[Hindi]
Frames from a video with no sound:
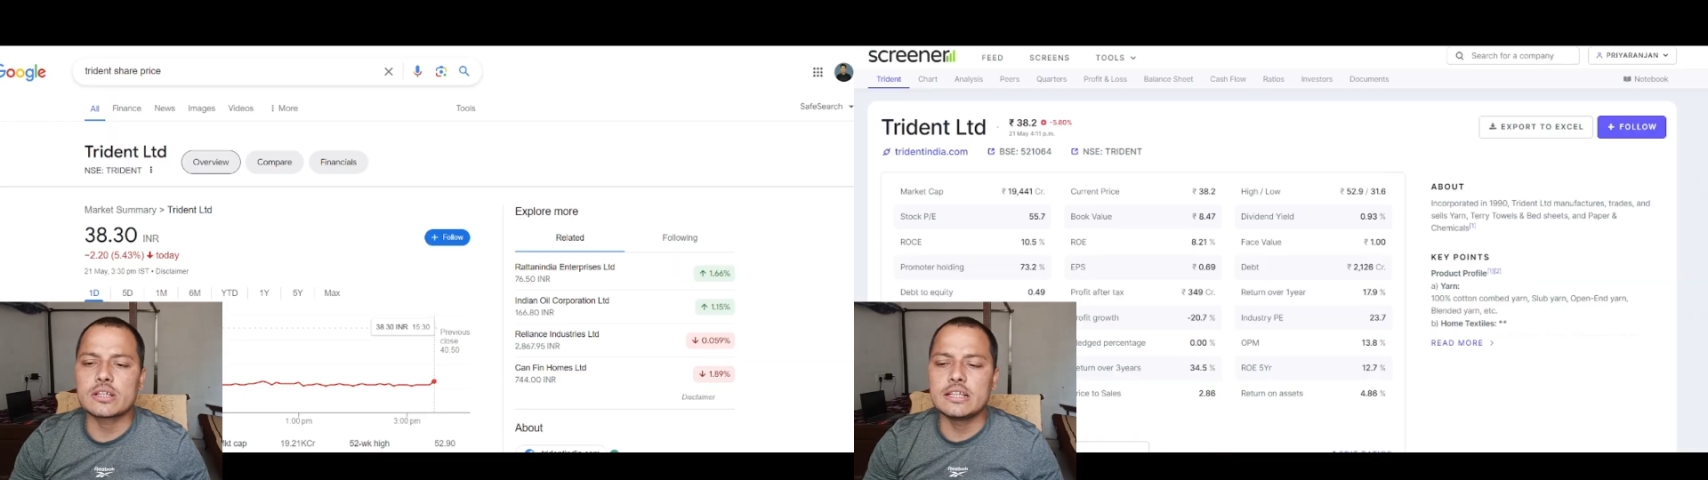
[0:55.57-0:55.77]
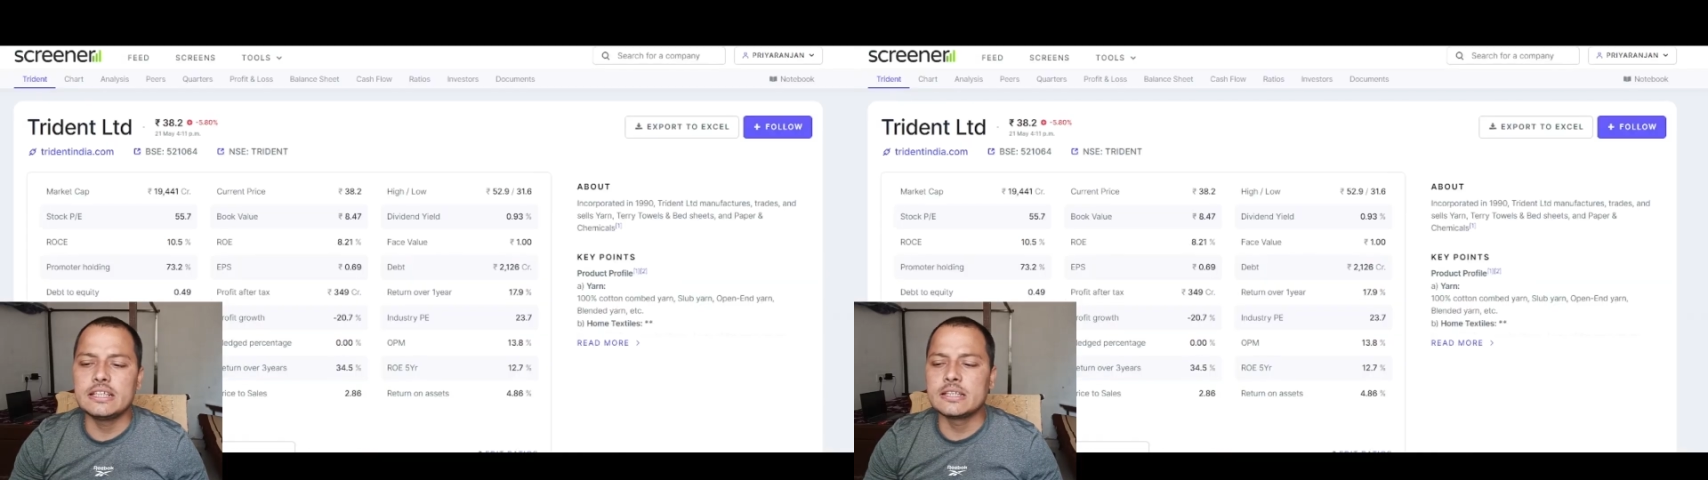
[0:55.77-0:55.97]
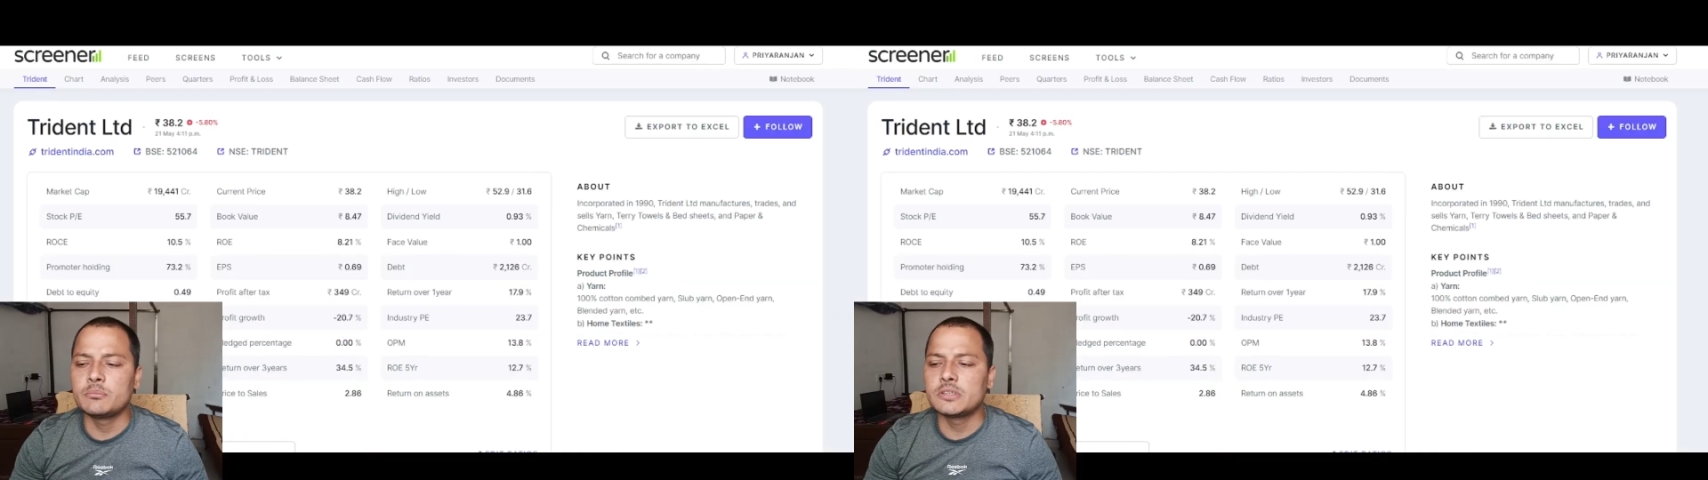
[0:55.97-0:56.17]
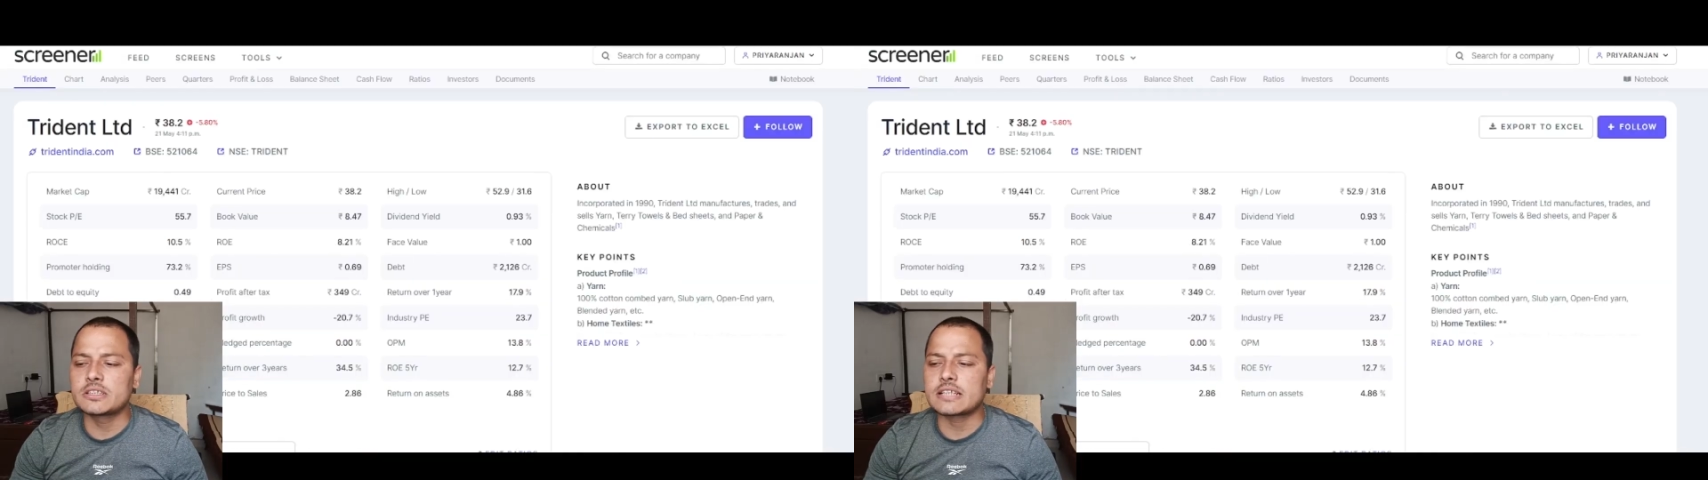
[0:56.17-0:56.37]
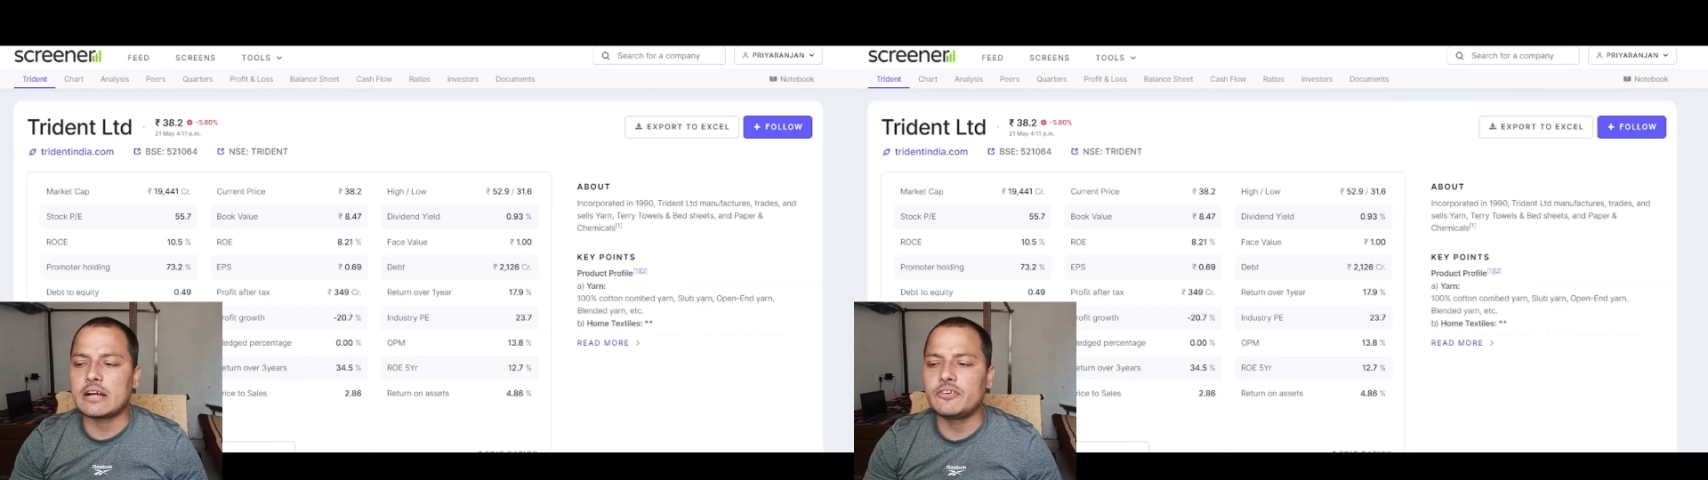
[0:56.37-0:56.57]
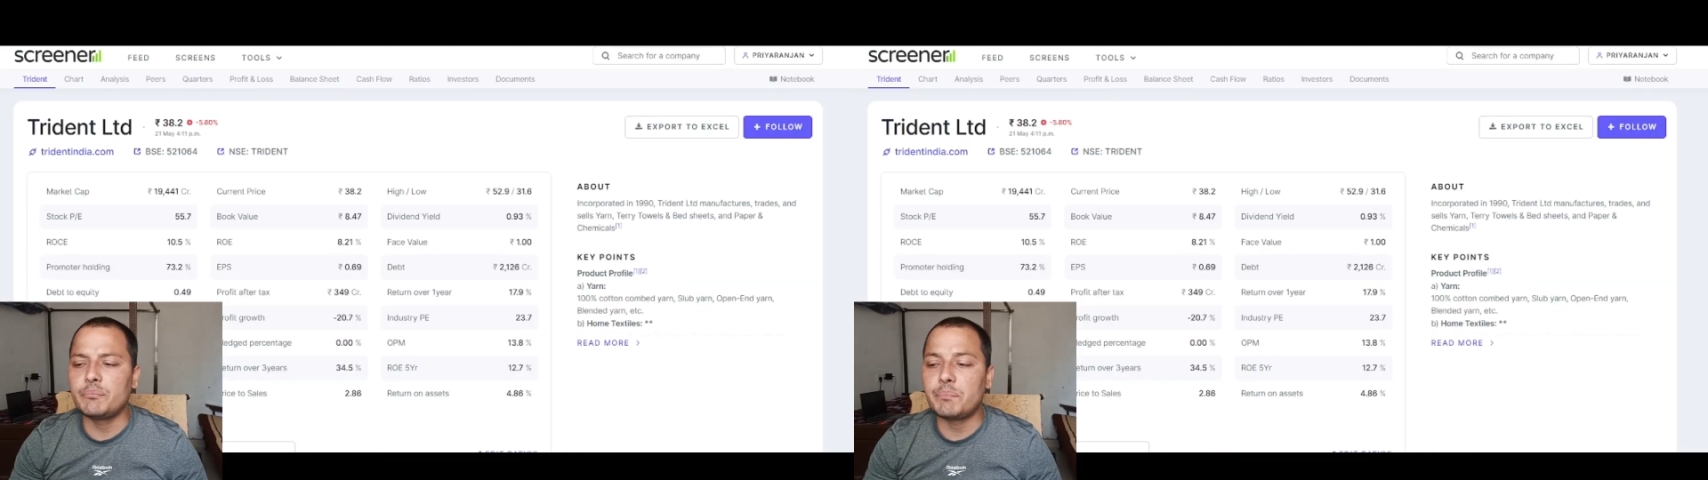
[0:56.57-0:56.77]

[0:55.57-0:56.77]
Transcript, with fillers: क्वार्टरली नंबर्स काफी